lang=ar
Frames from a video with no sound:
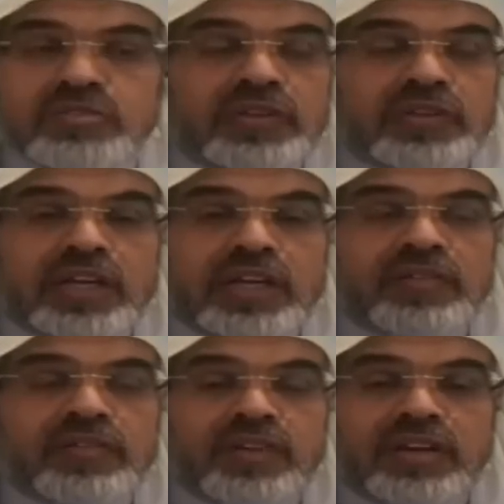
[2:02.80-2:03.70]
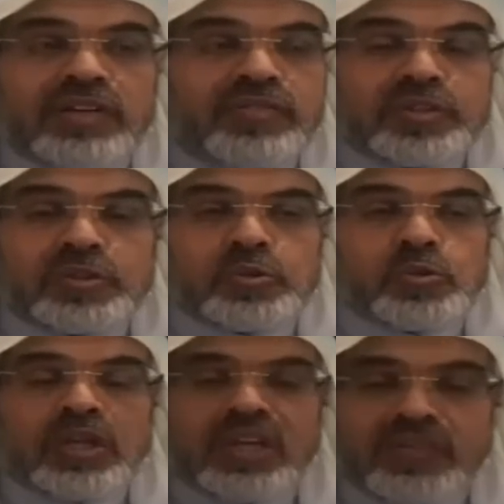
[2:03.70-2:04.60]
إذا كان في
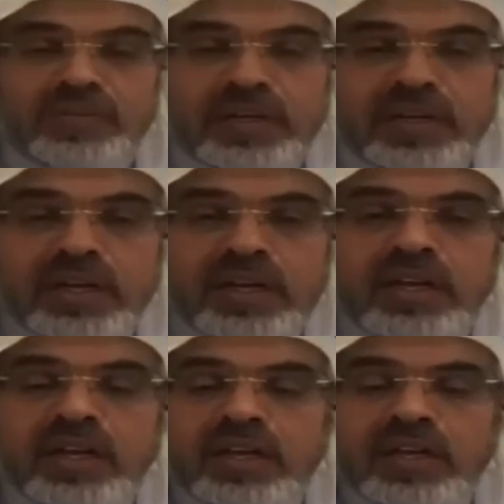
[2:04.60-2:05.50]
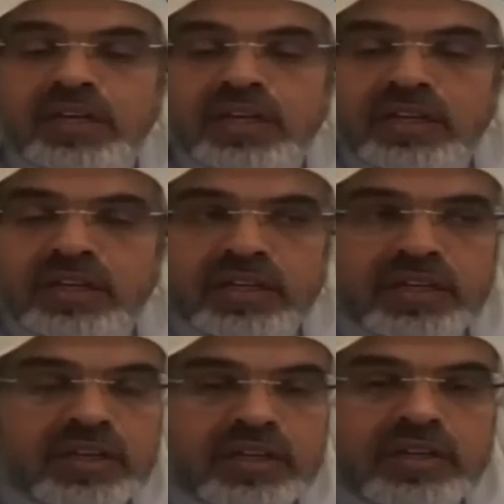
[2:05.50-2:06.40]
السوق ولا في المرعى
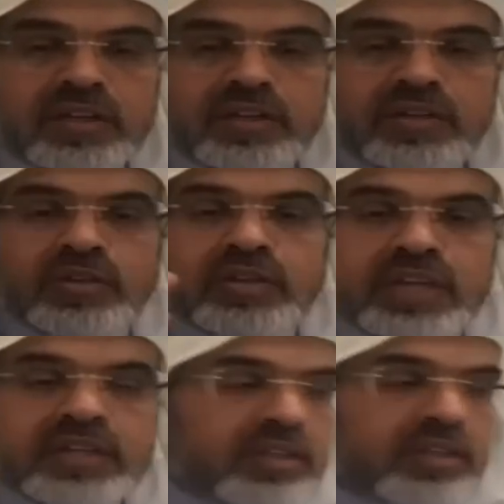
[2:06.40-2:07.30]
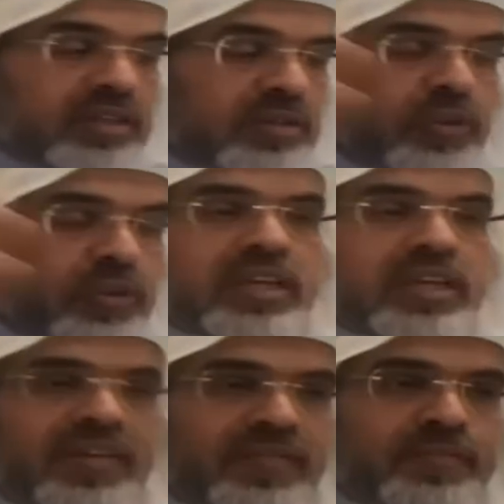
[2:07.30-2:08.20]
آه، يعني
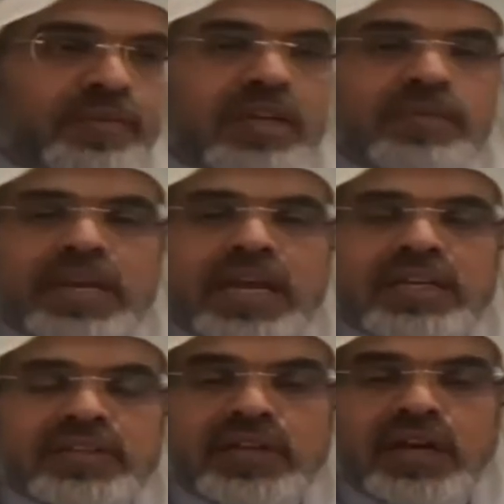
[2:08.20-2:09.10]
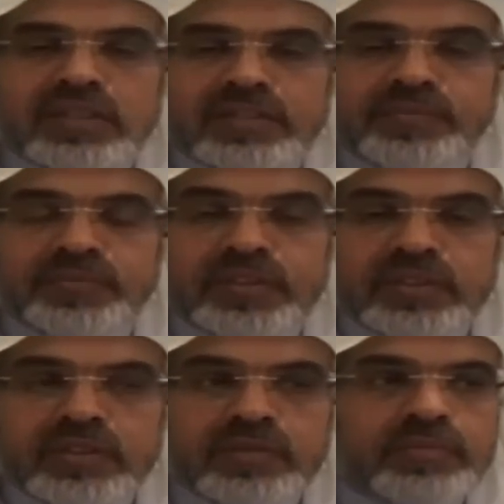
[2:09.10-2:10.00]
يضيف من قبل أهل الدار
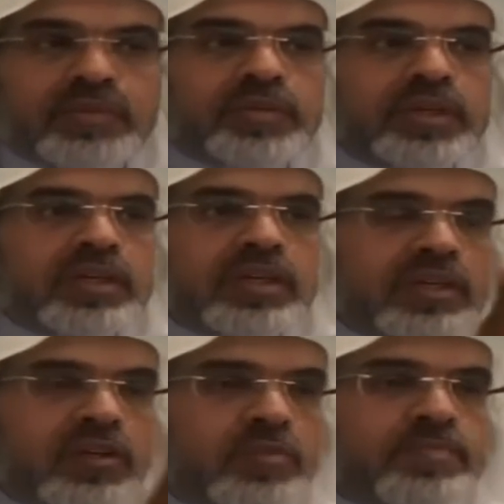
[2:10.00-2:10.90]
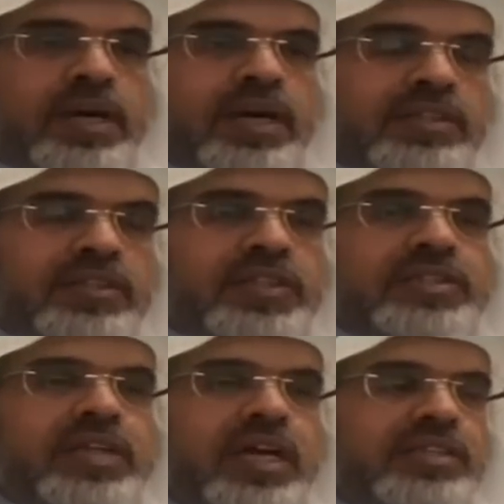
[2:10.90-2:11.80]
من الأمهات
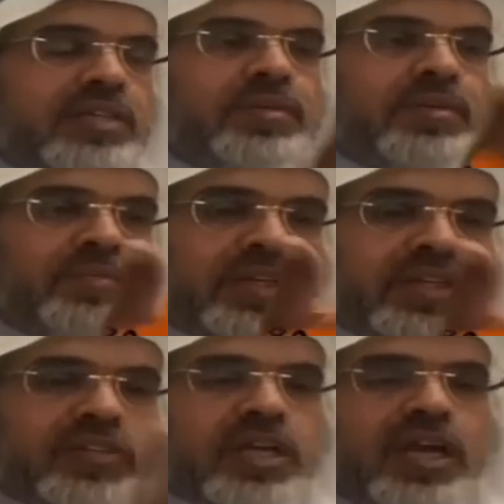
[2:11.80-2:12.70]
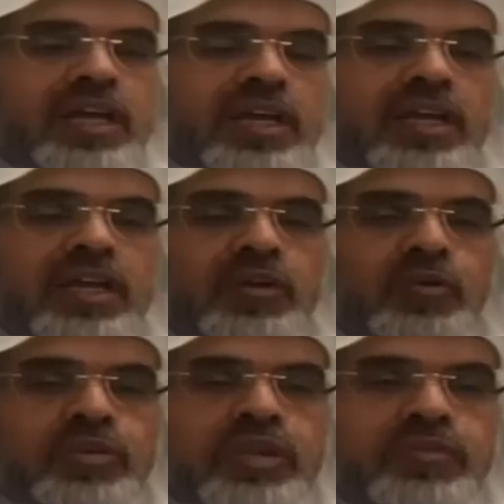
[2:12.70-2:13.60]
الجدات المهم النساء
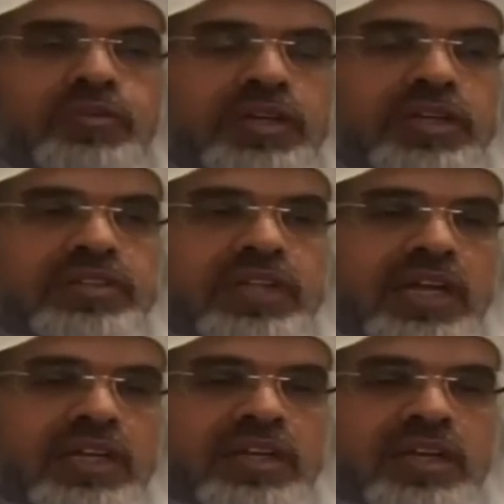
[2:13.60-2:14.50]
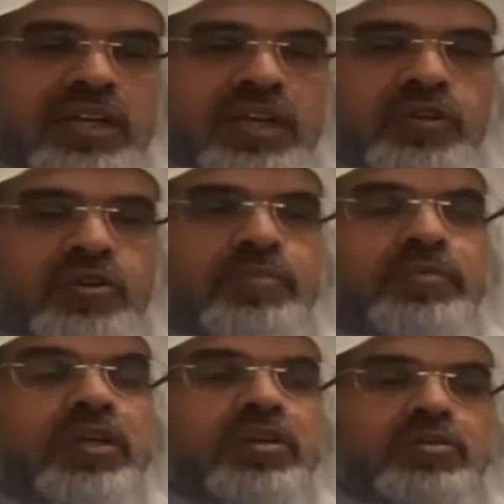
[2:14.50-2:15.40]
يضيفون الرجال ثم
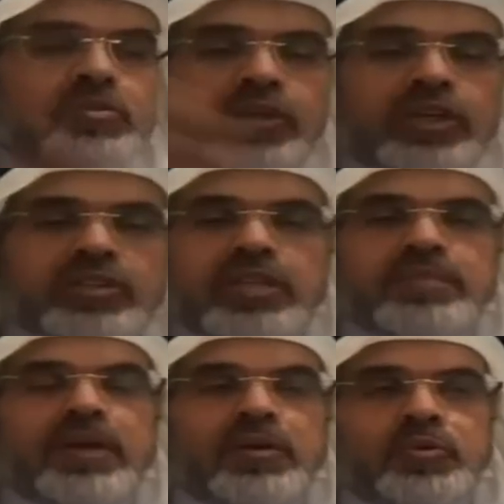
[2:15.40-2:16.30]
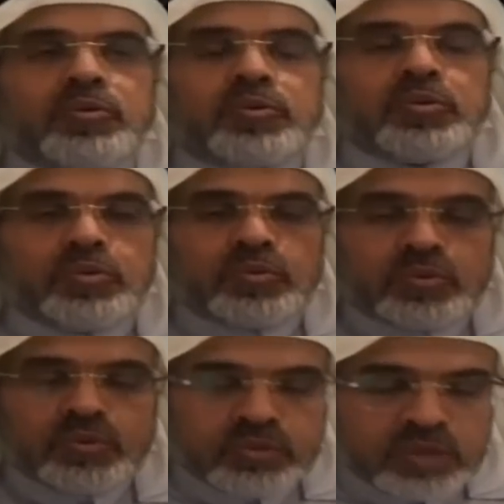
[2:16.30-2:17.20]
تروح تذبح و...